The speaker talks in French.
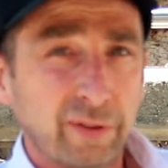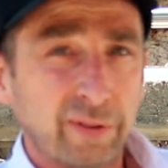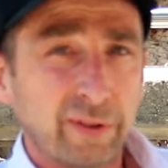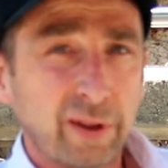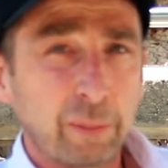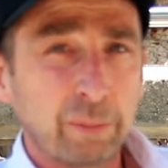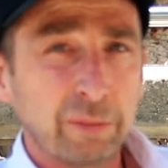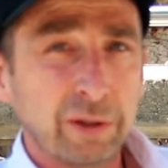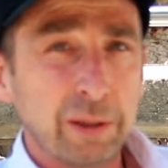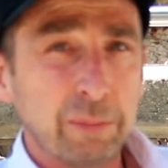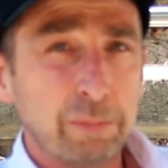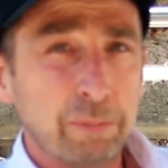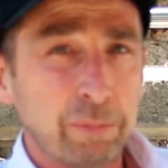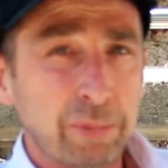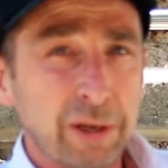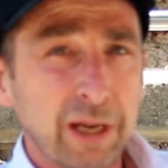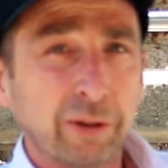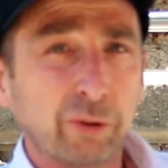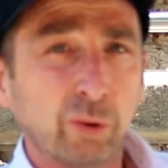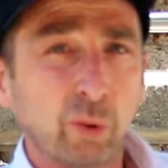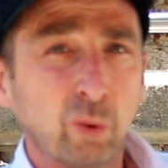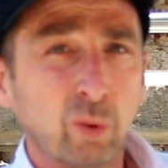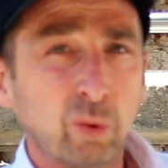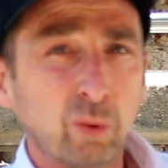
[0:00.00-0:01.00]
Samedi
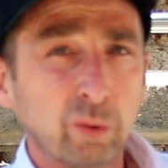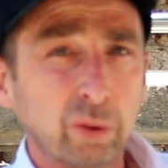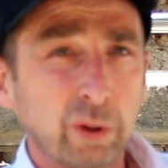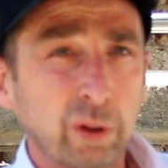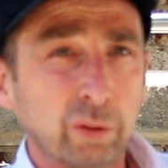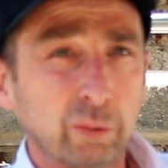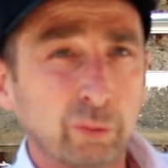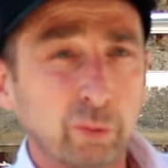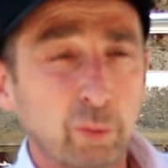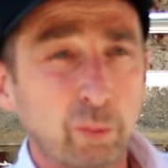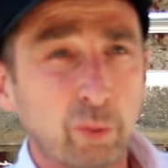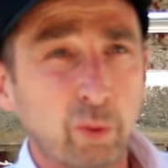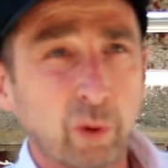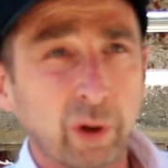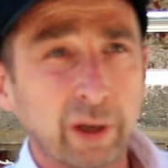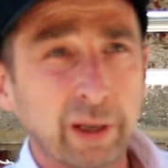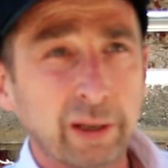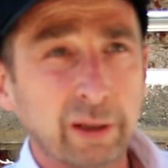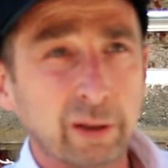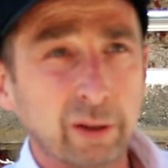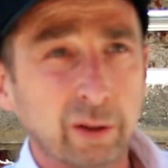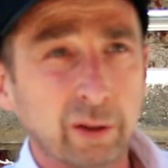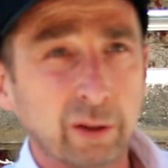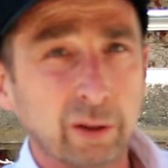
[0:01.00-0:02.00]
piéton, vous
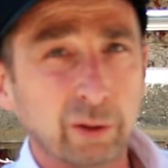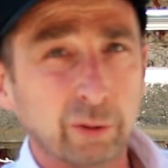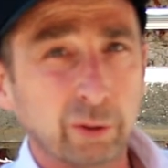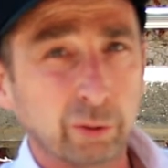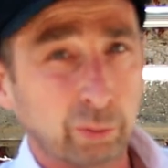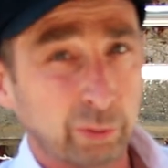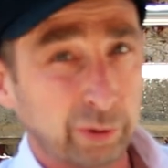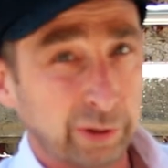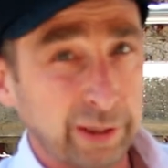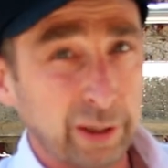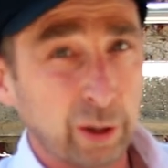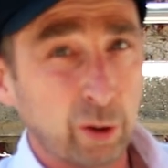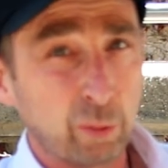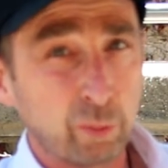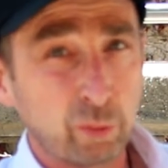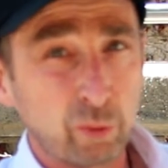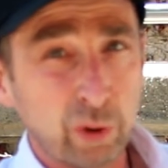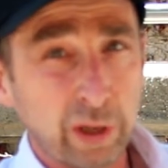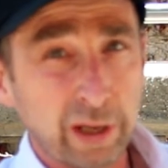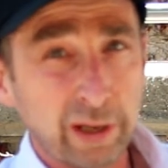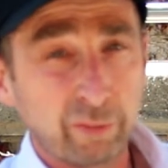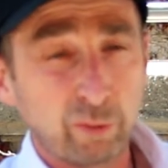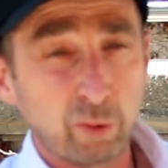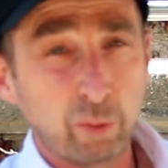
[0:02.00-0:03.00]
pourrez euh,
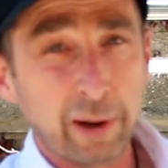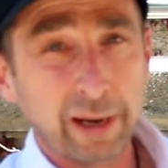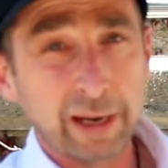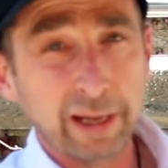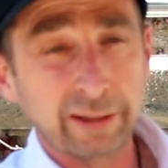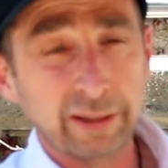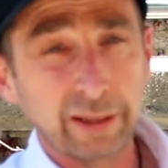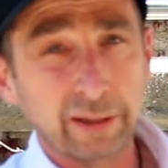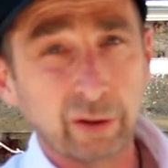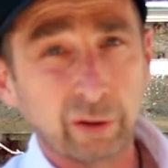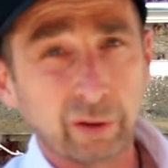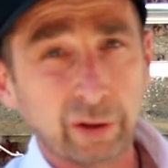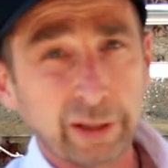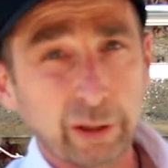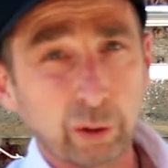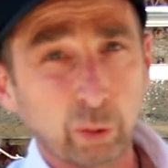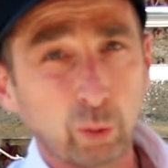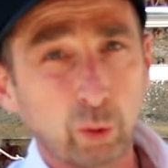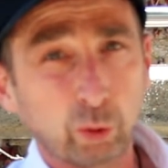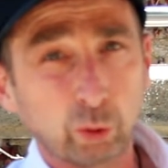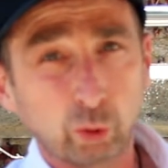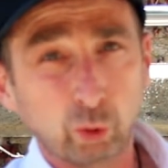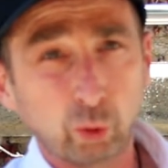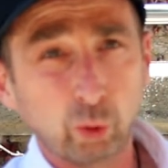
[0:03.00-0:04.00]
déambuler, vous balader dans les
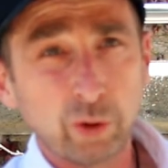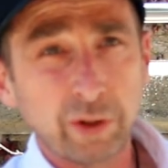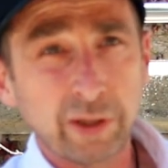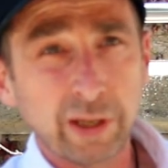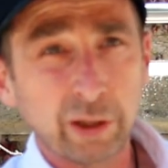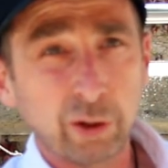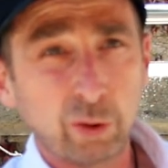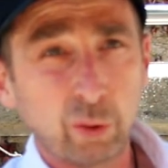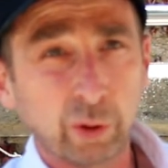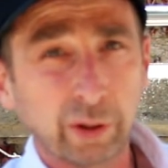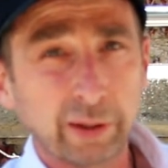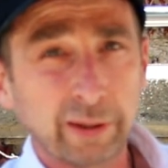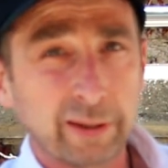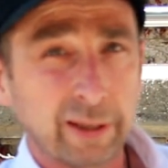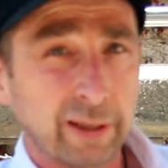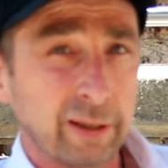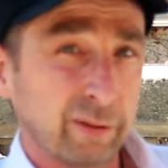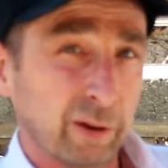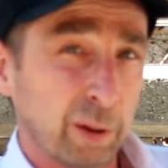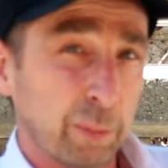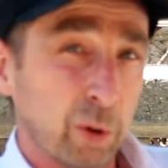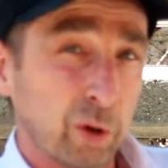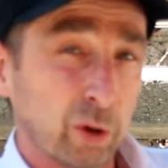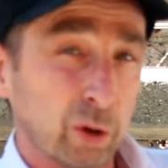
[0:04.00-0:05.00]
rues en toute
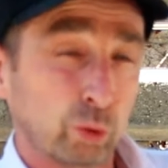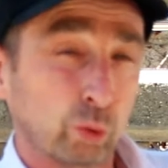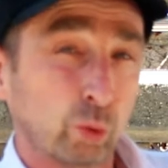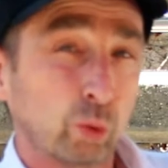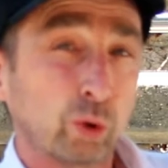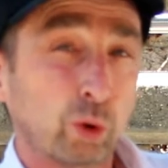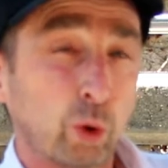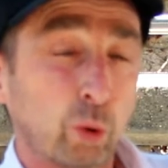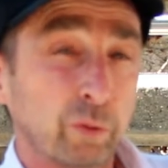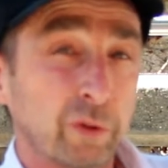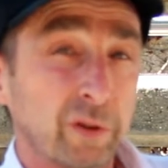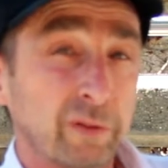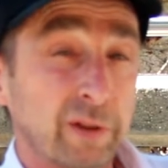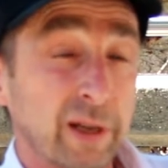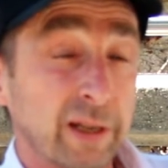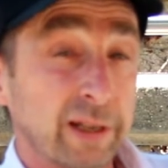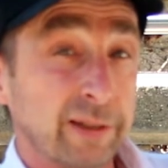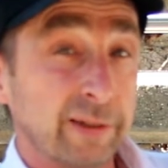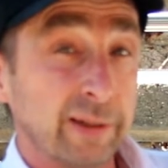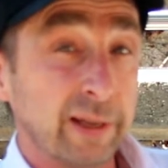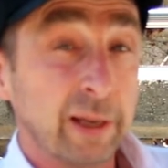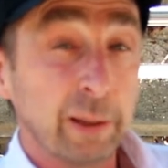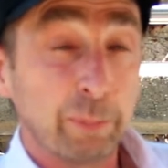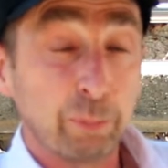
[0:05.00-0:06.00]
sécurité et vraiment en toute
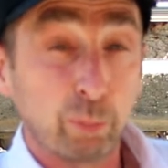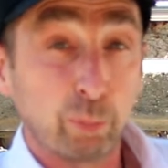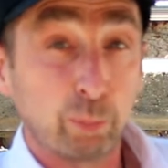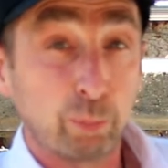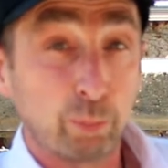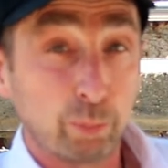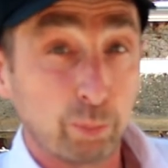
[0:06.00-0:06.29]
convivialité.